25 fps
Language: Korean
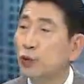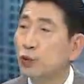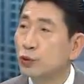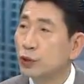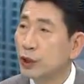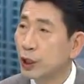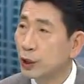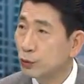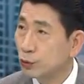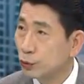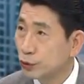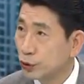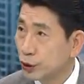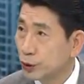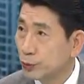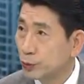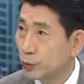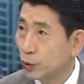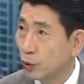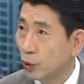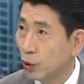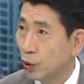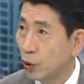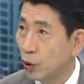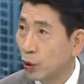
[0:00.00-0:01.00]
규제
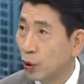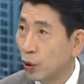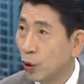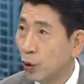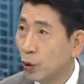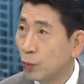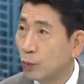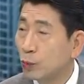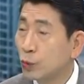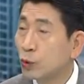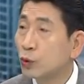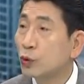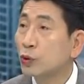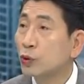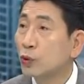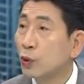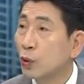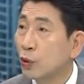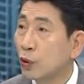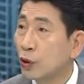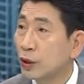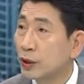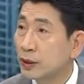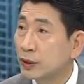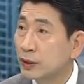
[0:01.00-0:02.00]
중심으로
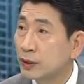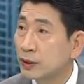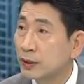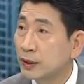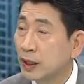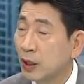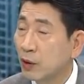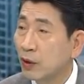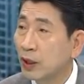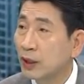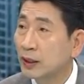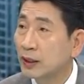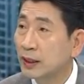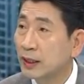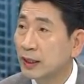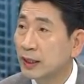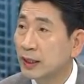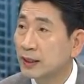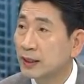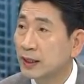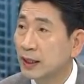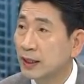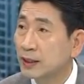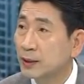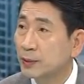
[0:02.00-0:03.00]
묶어놓고 있던
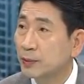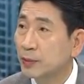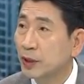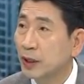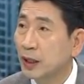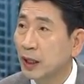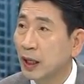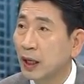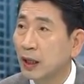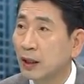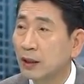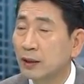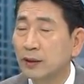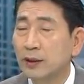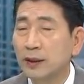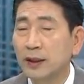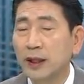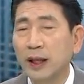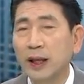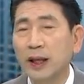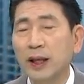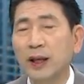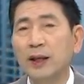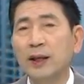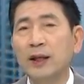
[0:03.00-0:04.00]
상황들이었지 않습니까? 네.
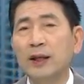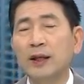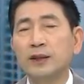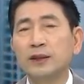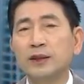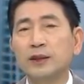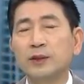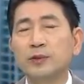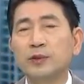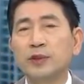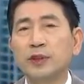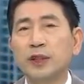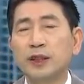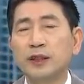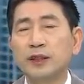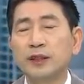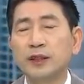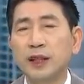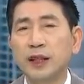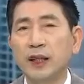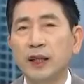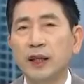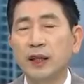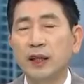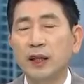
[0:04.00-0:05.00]
그런데 이번에
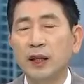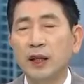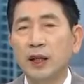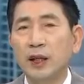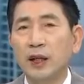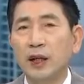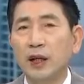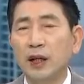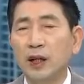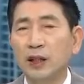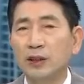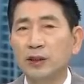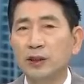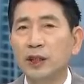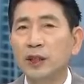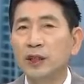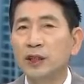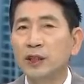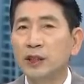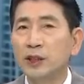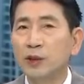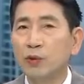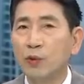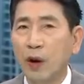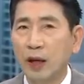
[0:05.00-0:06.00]
이제 어,
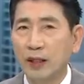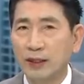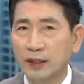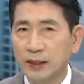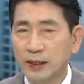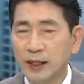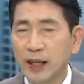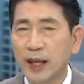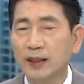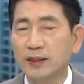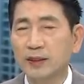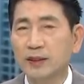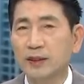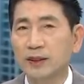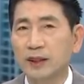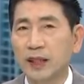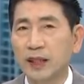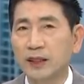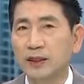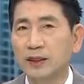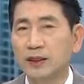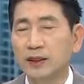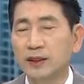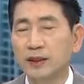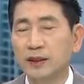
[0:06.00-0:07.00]
선거 과정에서
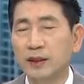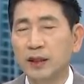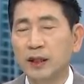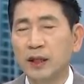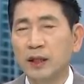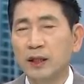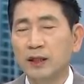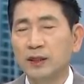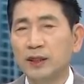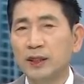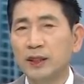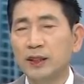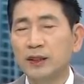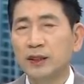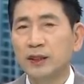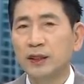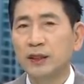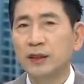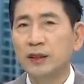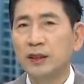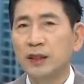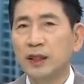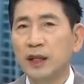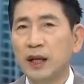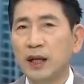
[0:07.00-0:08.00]
사실은
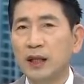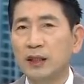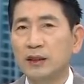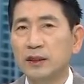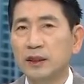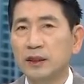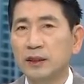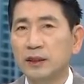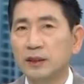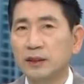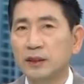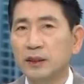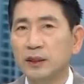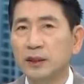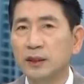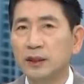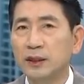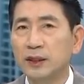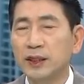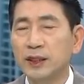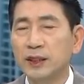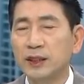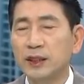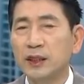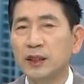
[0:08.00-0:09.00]
직전까지
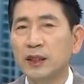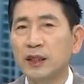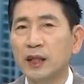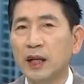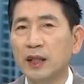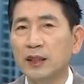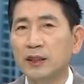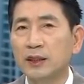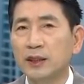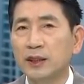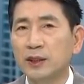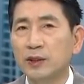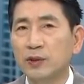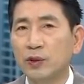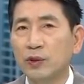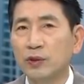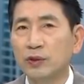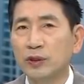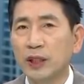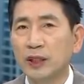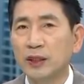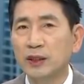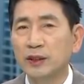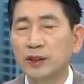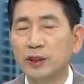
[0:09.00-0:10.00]
선거 직전까지도
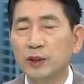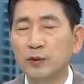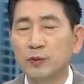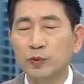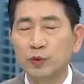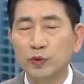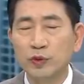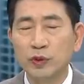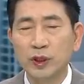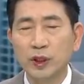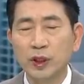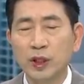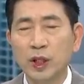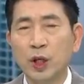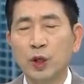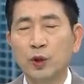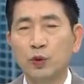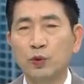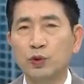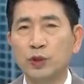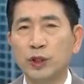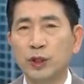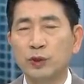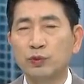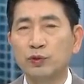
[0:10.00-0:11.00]
사실 정부는
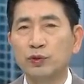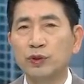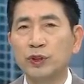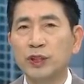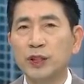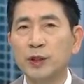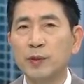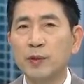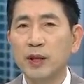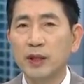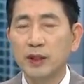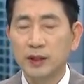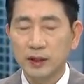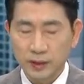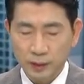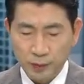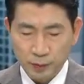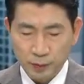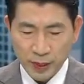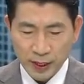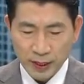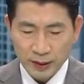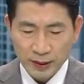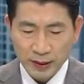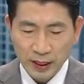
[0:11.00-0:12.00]
규제 중심의
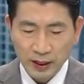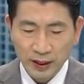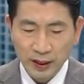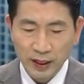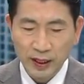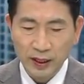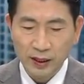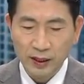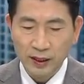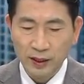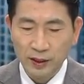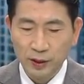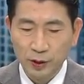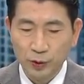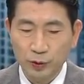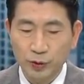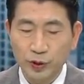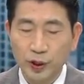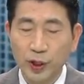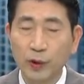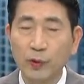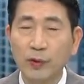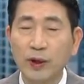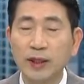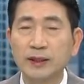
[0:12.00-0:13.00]
상태를 갖다
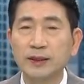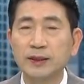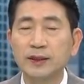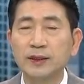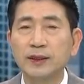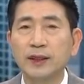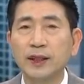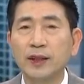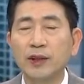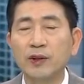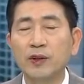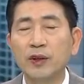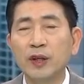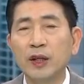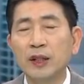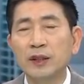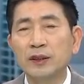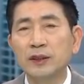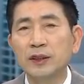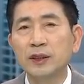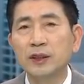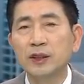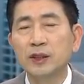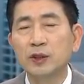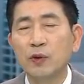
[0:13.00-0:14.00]
유지해 왔었는데요.
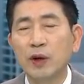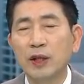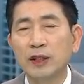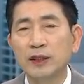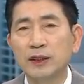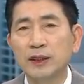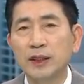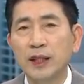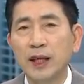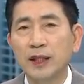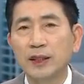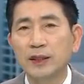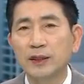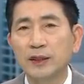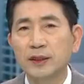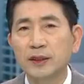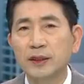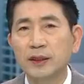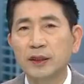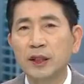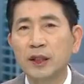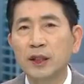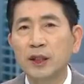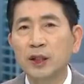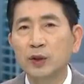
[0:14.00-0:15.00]
선거
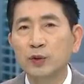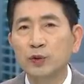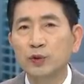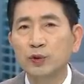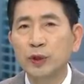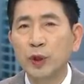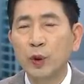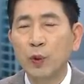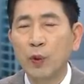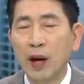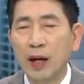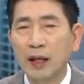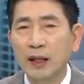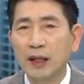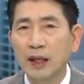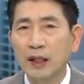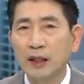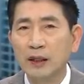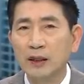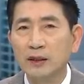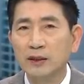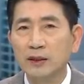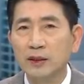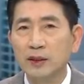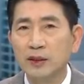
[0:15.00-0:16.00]
과정에서 규제
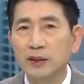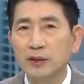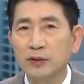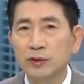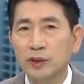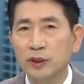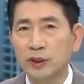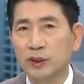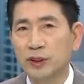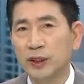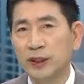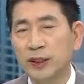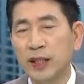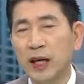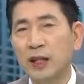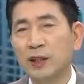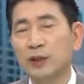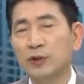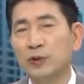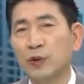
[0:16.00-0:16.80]
완화를 여당